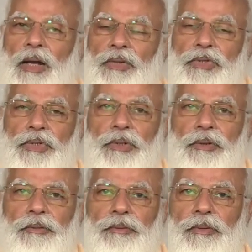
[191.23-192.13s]
आज
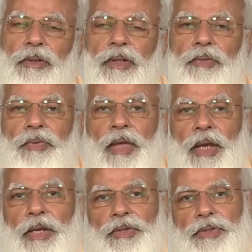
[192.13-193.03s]

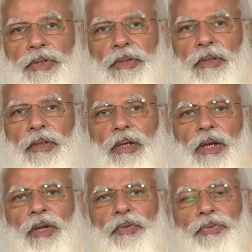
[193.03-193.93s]
देश
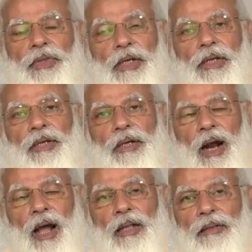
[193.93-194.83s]
दिन
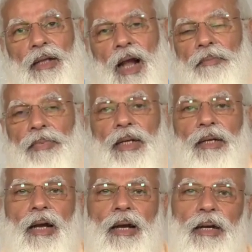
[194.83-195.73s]
रात काम कर
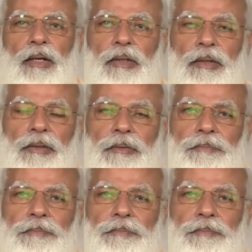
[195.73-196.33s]
रहा है